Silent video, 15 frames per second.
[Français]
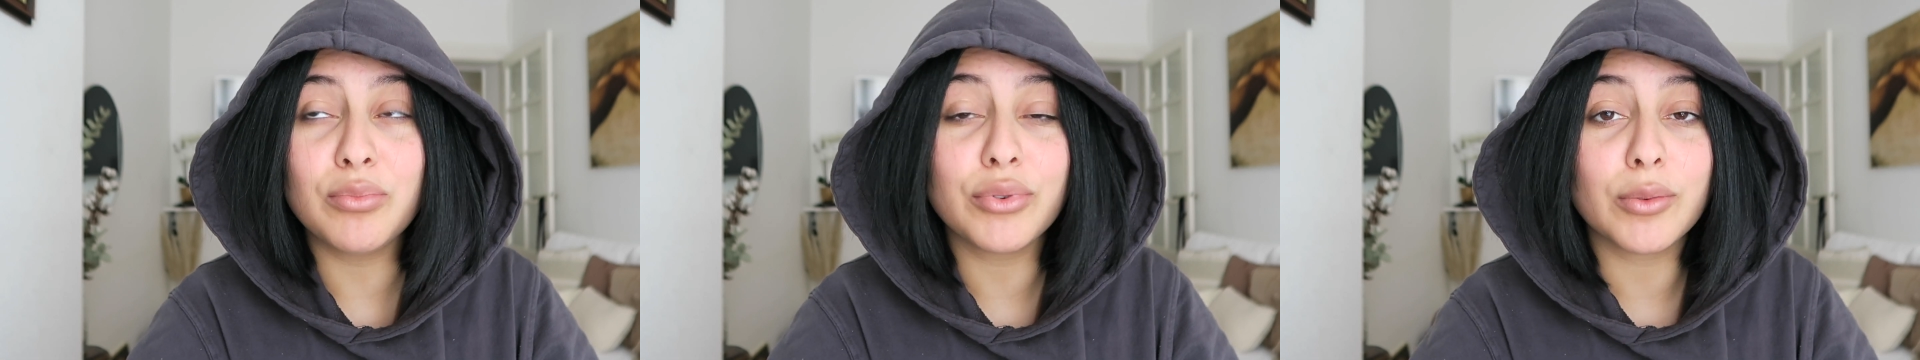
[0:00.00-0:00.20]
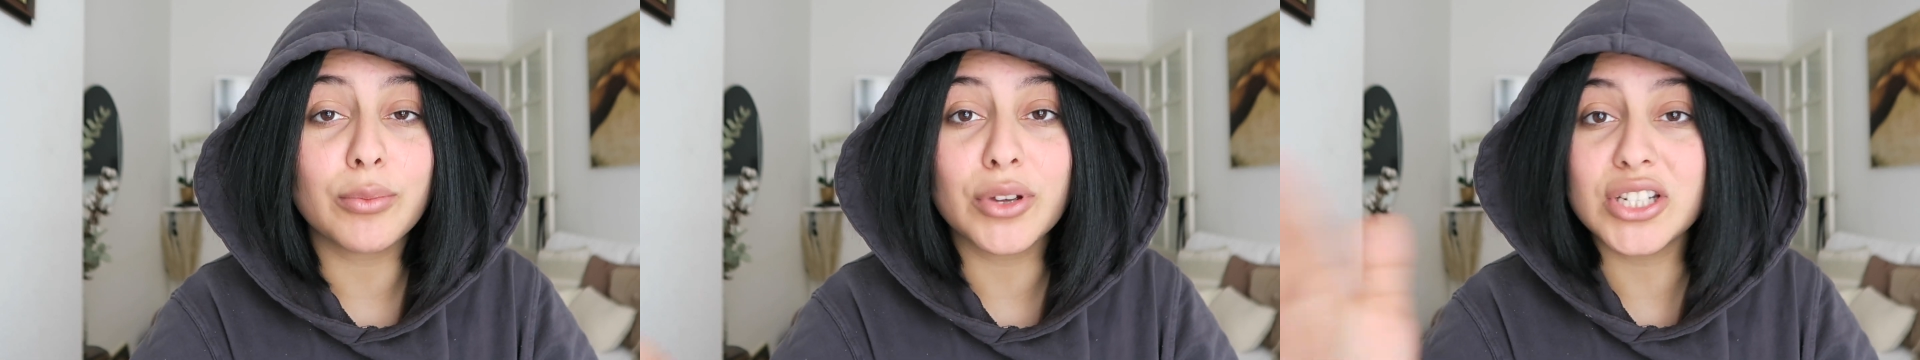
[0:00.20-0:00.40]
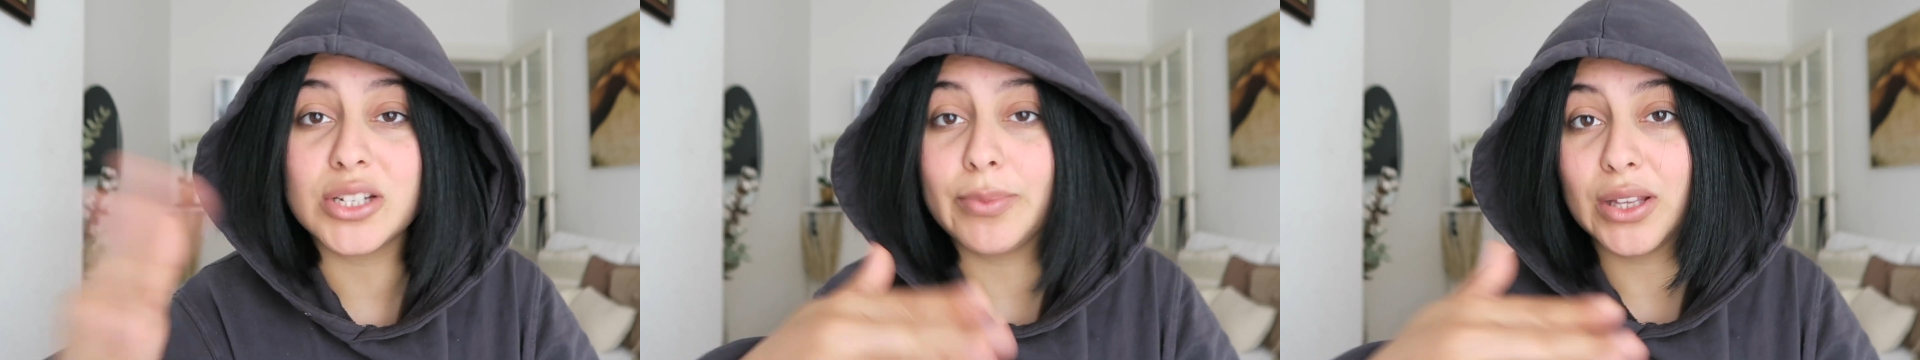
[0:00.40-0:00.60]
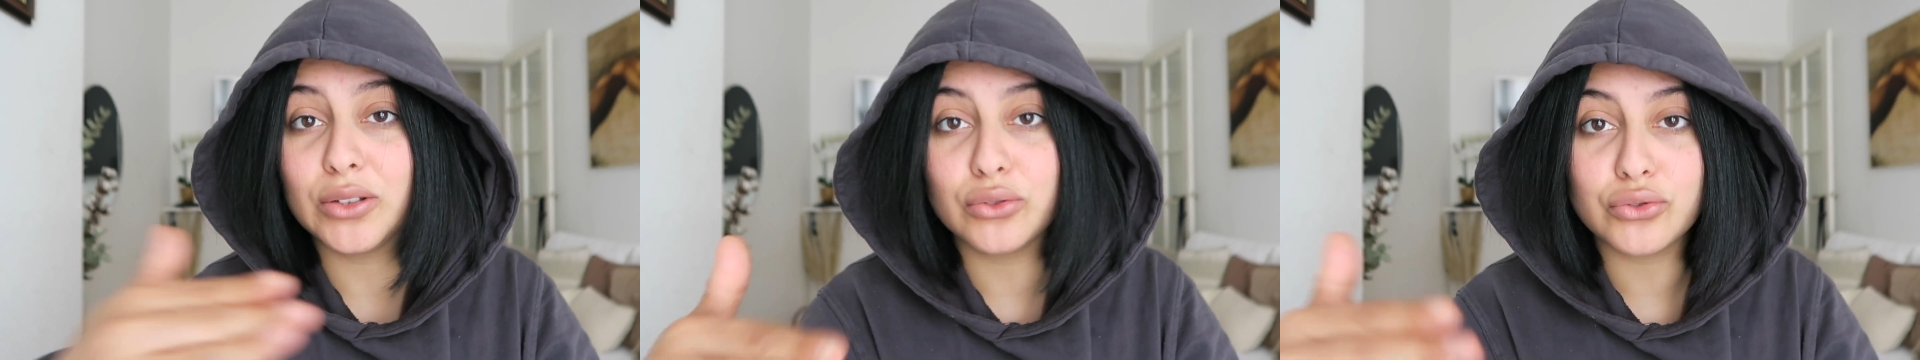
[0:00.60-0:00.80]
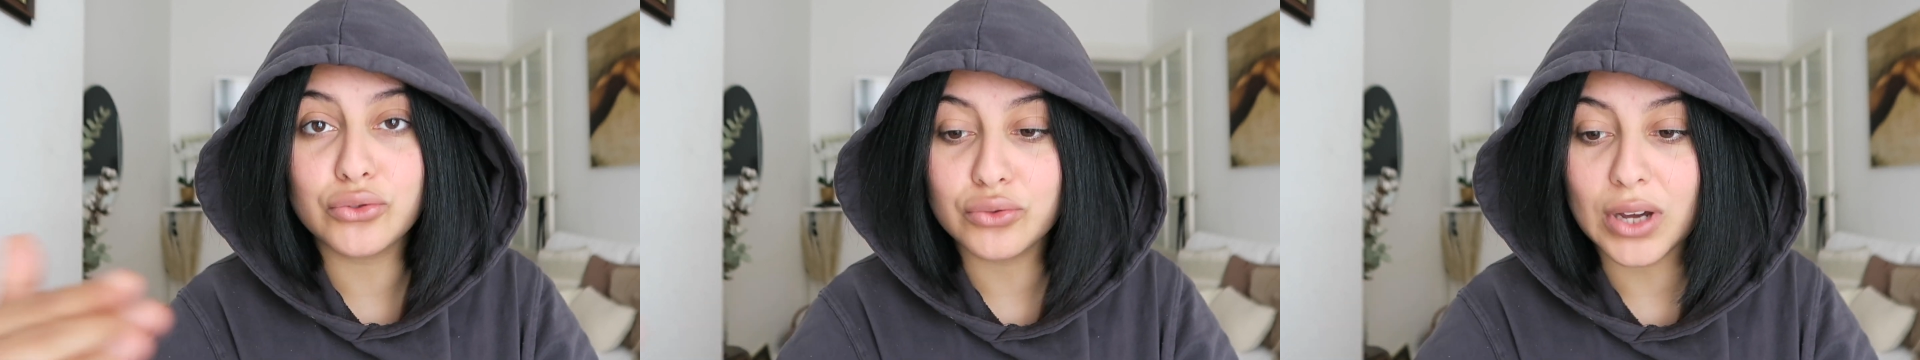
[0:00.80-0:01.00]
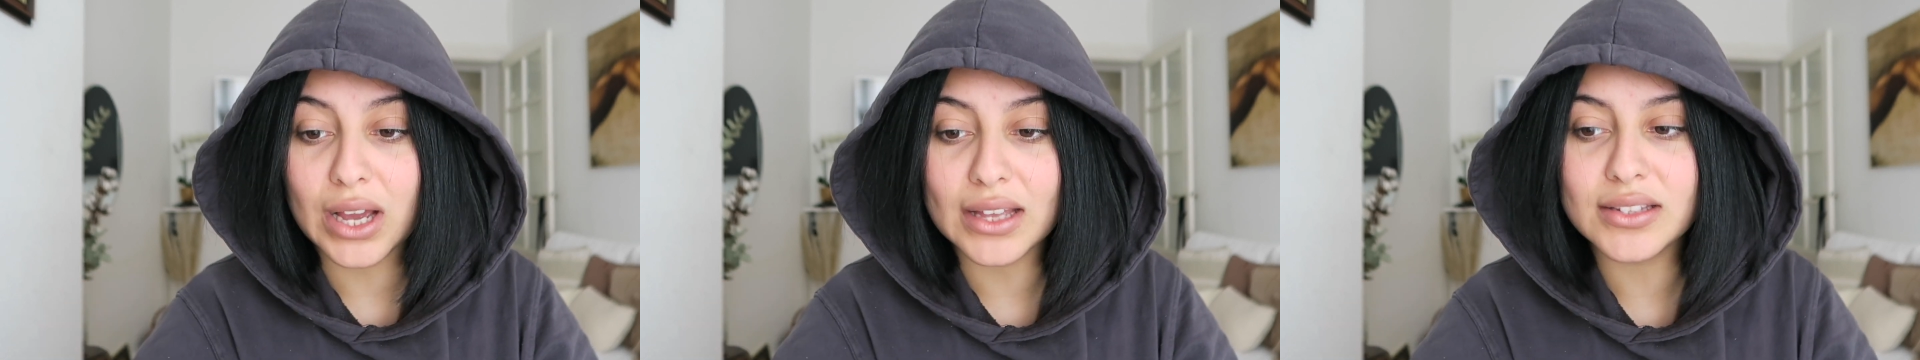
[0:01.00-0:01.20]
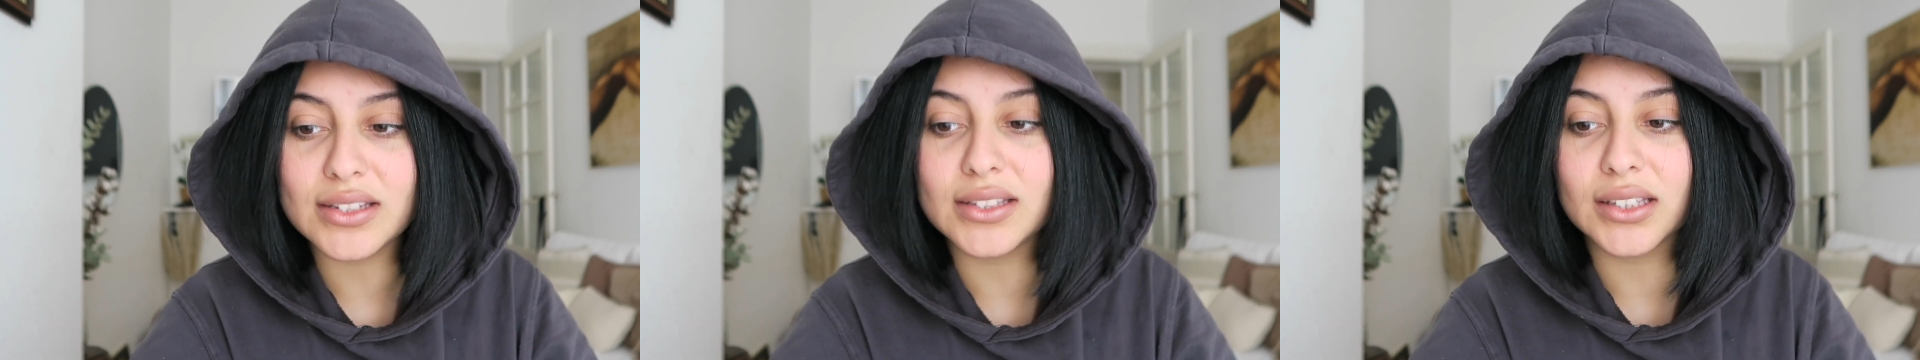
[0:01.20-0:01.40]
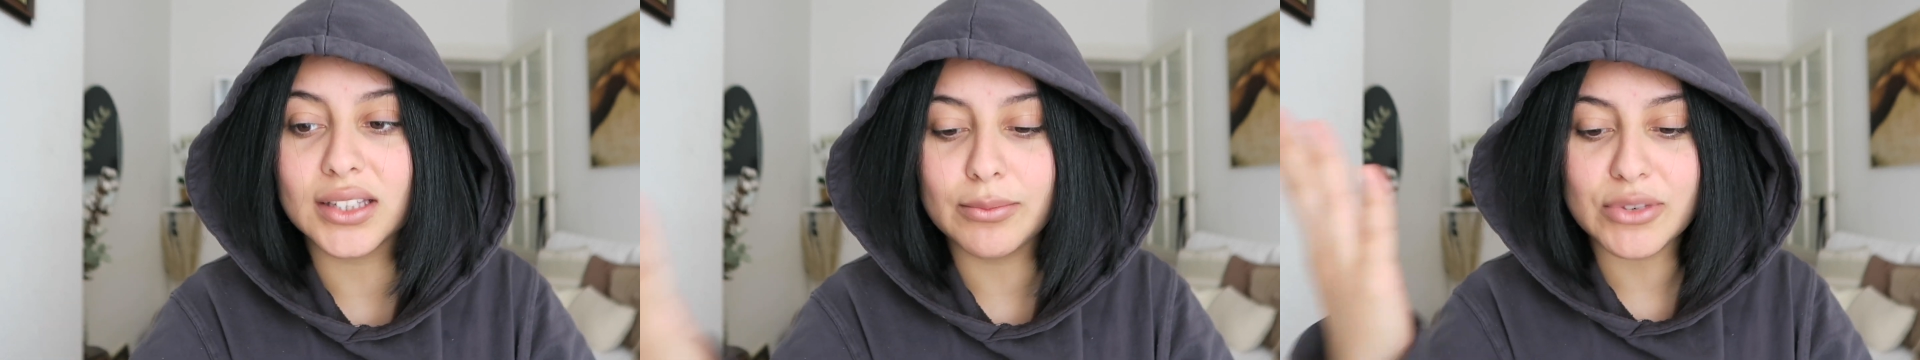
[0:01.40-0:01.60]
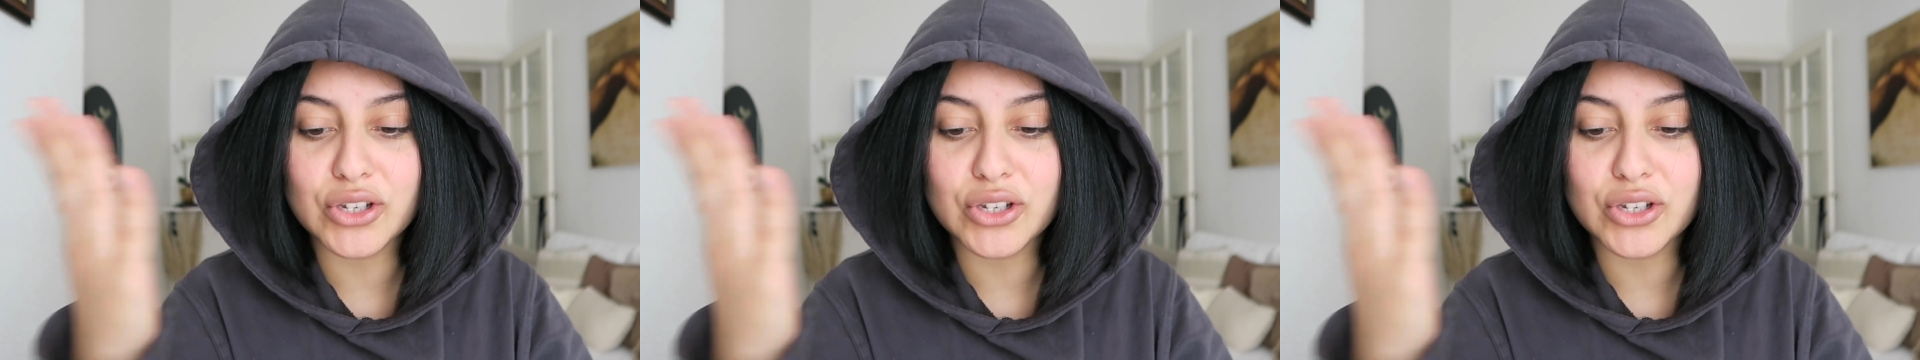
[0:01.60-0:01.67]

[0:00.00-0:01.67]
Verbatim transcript: peu importe, j'ai pas de jours à titrer,